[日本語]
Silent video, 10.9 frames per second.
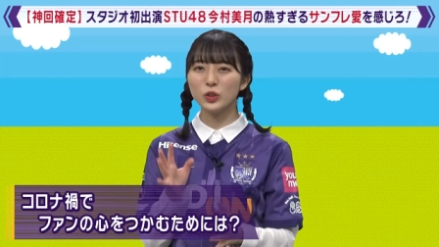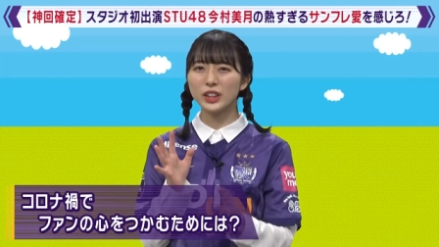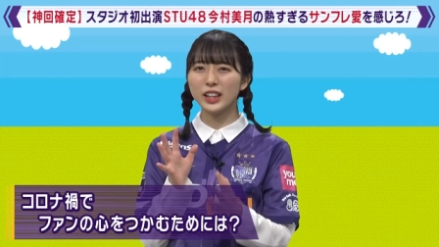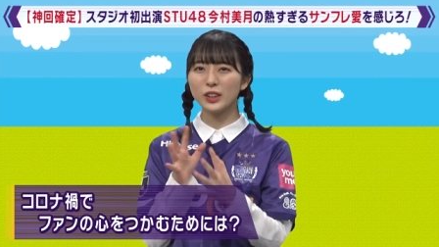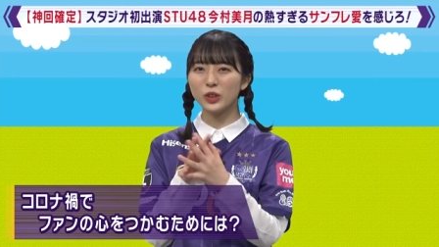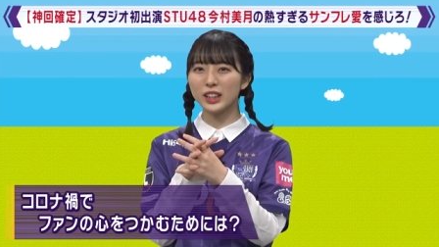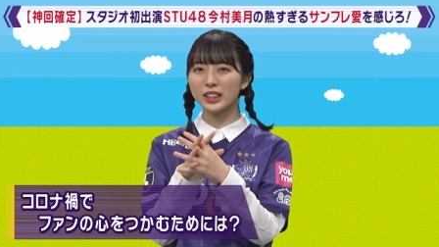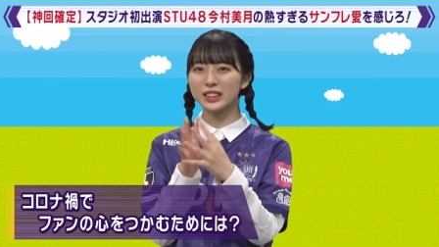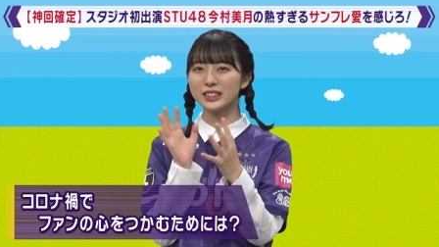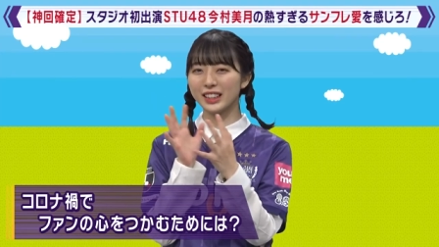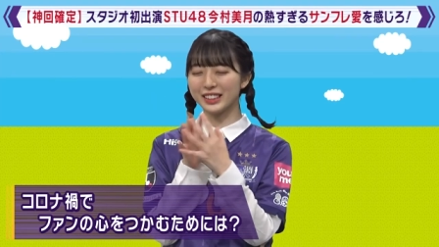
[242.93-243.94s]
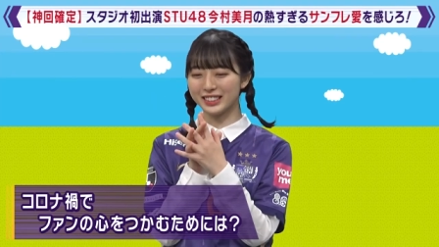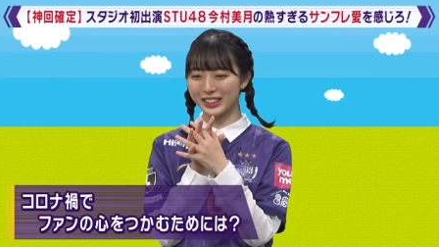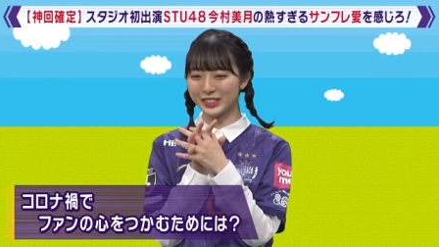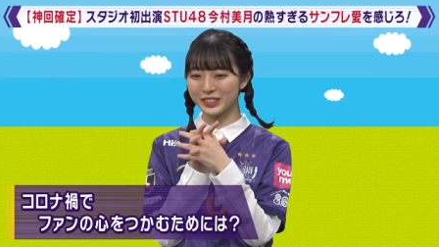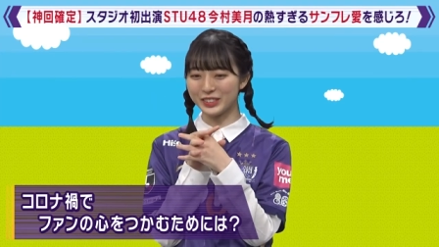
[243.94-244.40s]
オンラインお話会っ
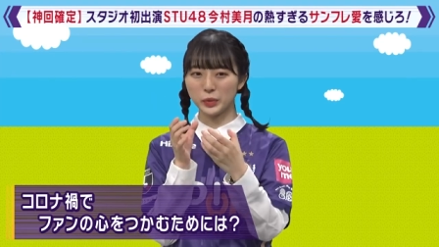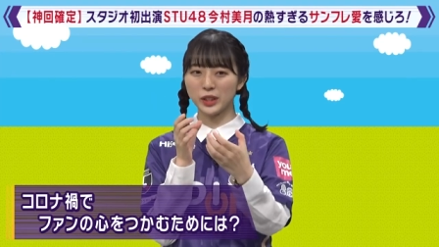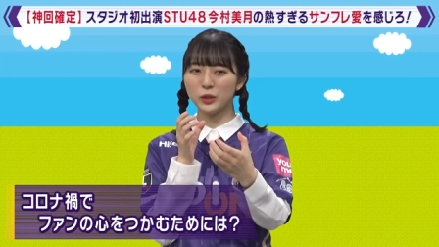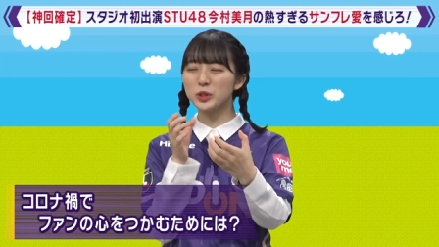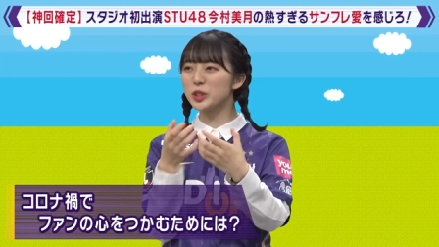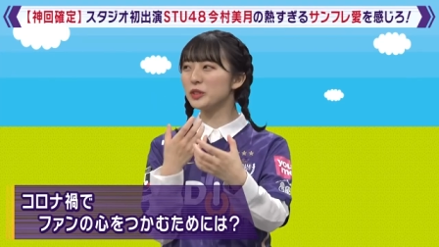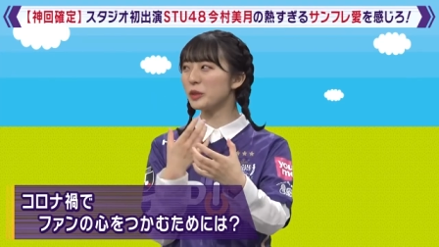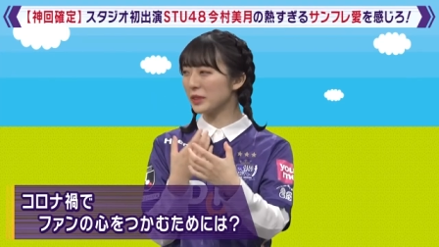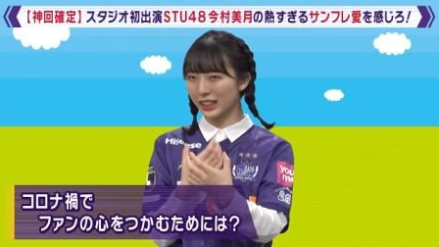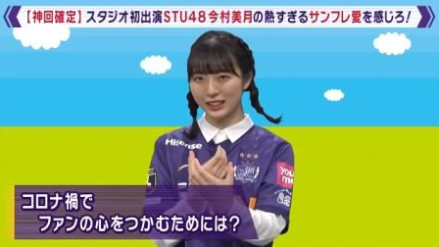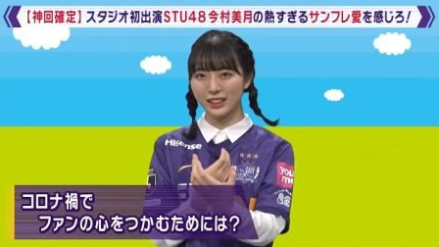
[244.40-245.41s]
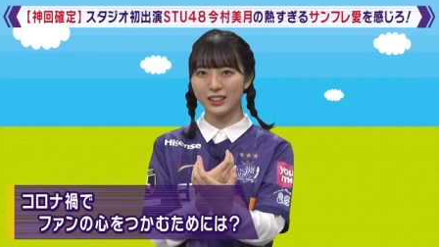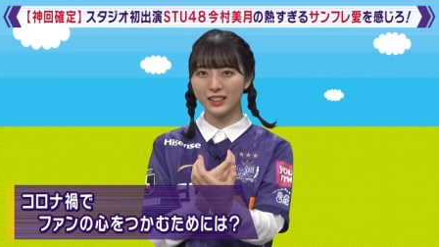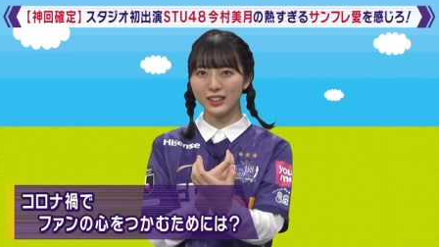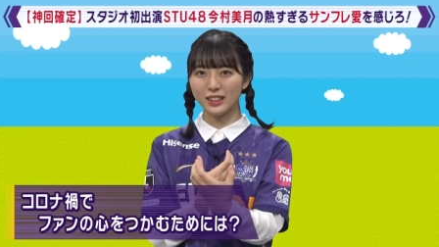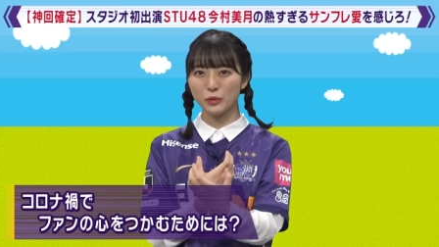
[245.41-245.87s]
ていうビデオ通話みたいな
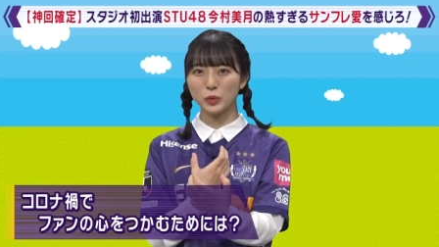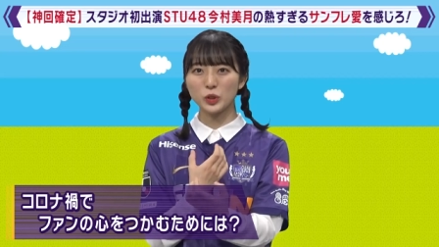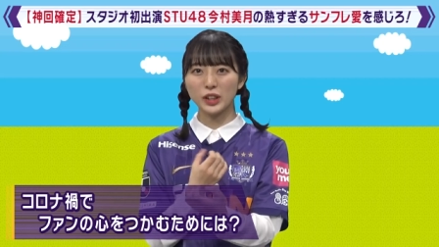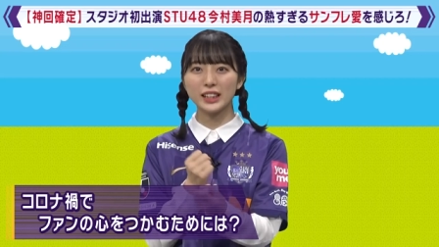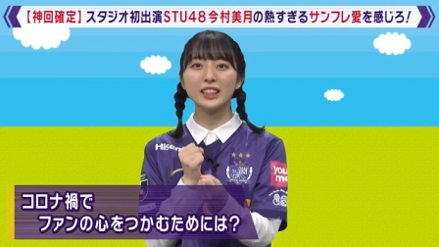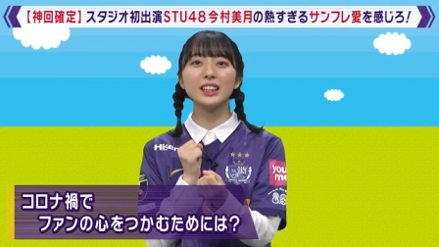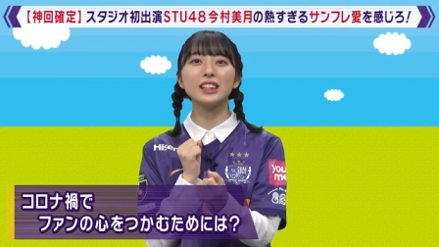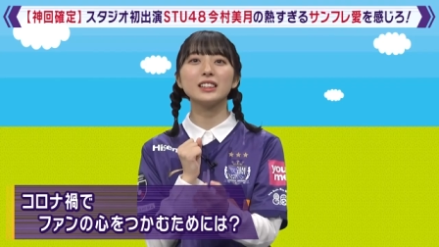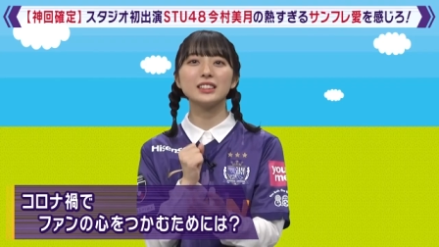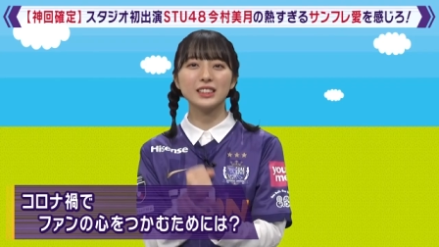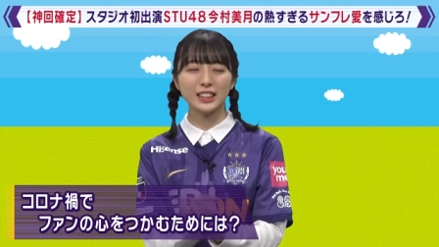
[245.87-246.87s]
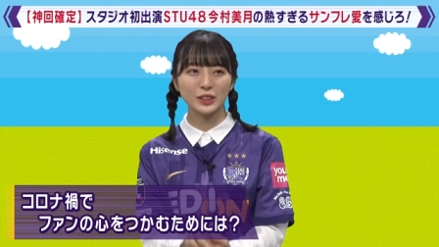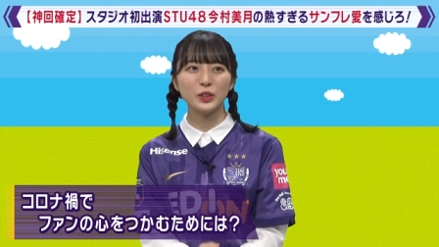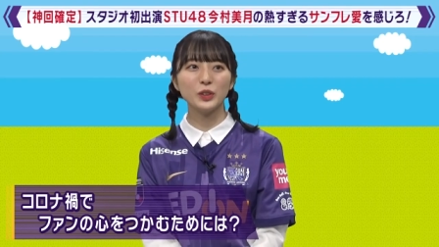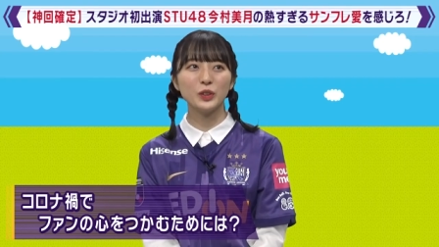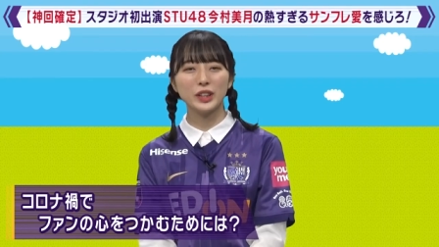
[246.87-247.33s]
ものができたんですけ
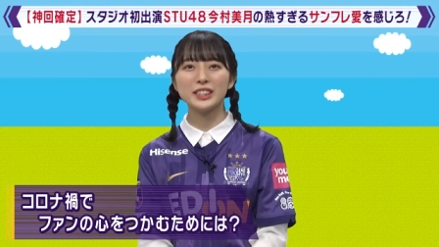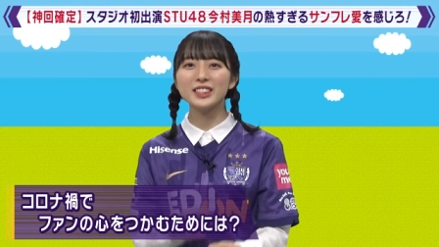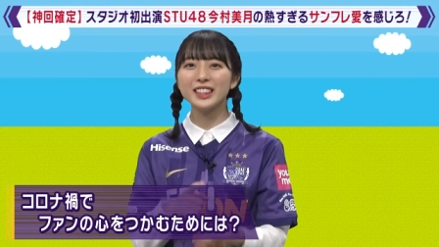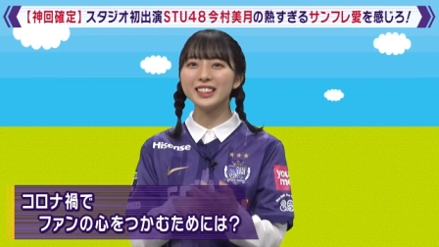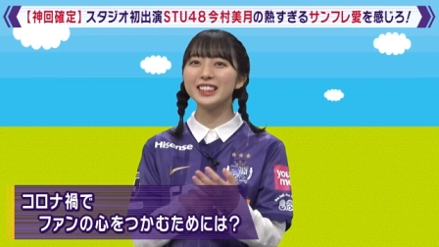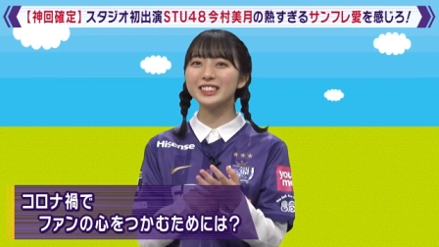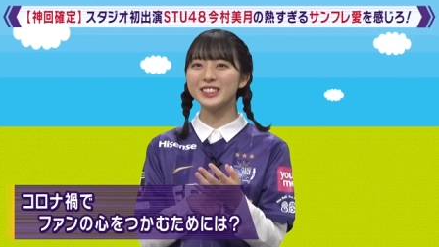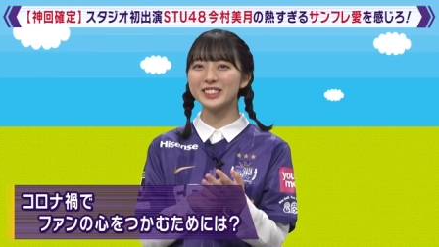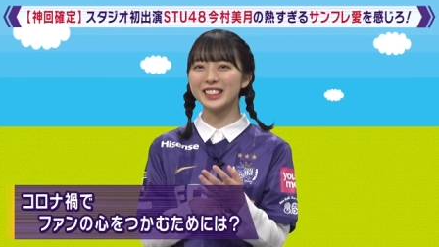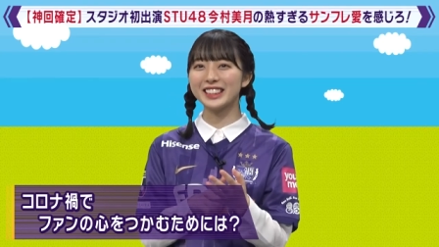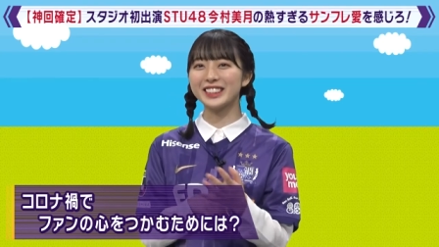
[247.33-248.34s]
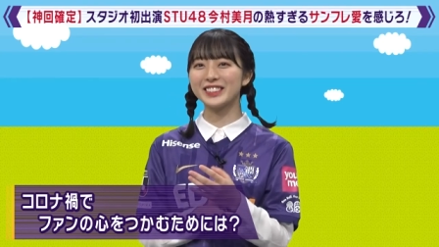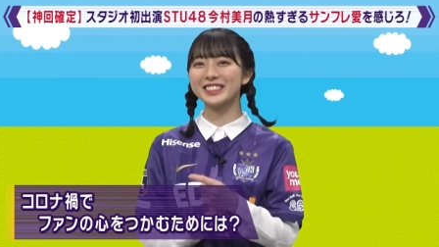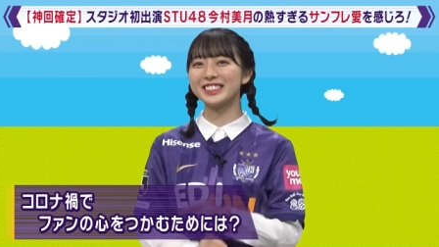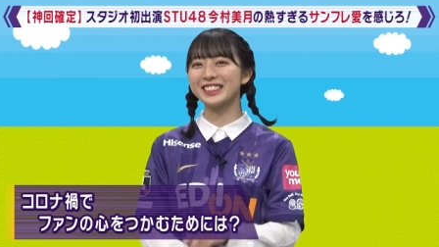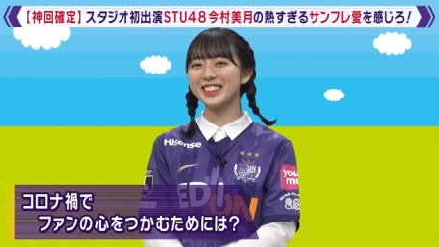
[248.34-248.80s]
ど、うん、SNS を最近
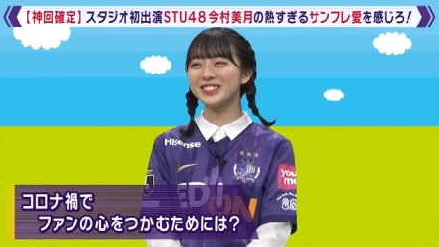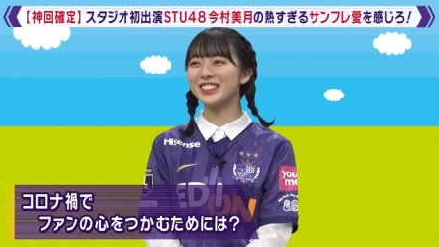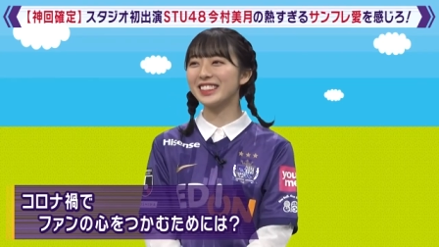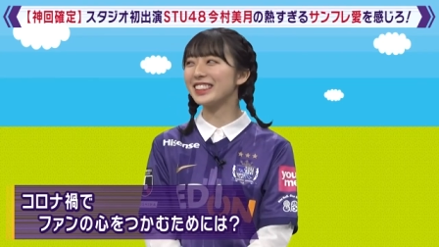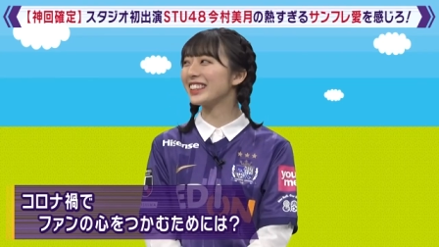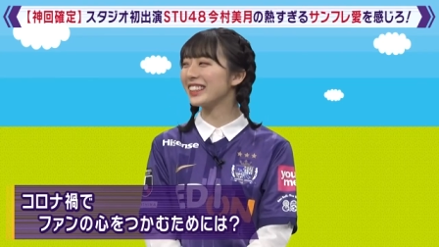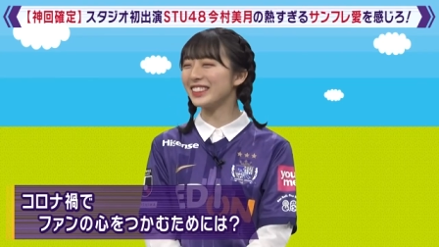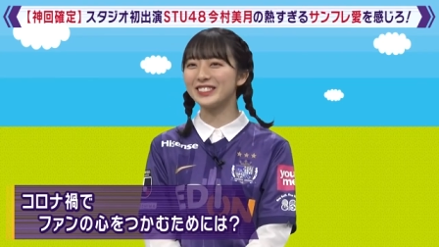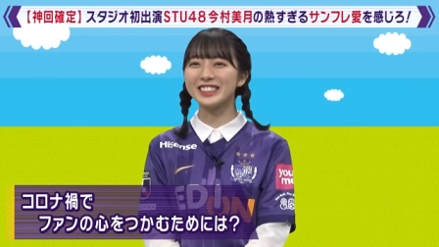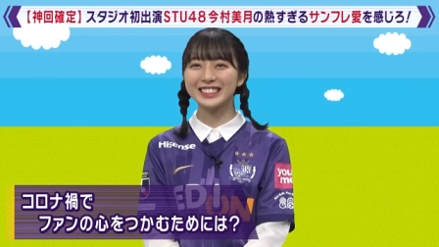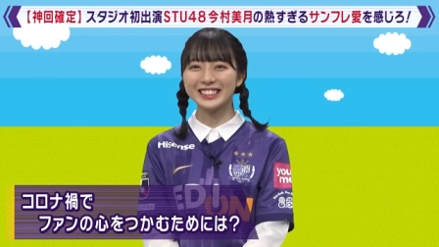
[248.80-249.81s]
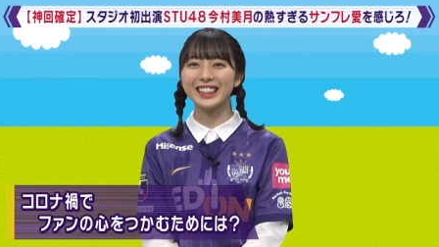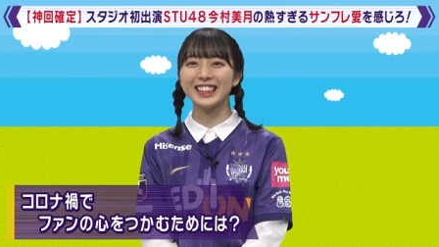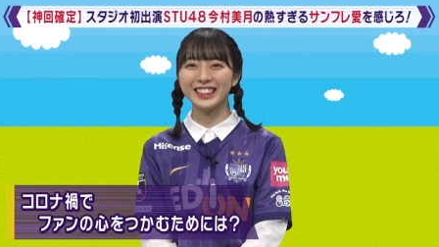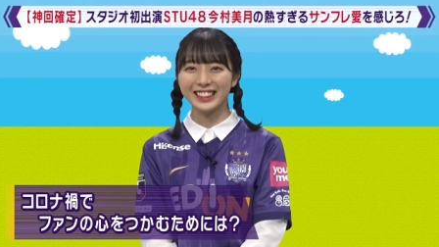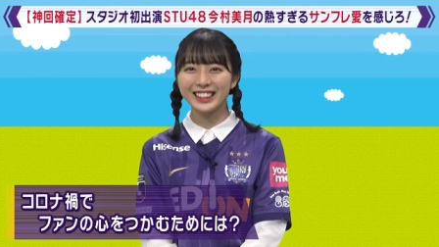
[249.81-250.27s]
私は頑張ってああです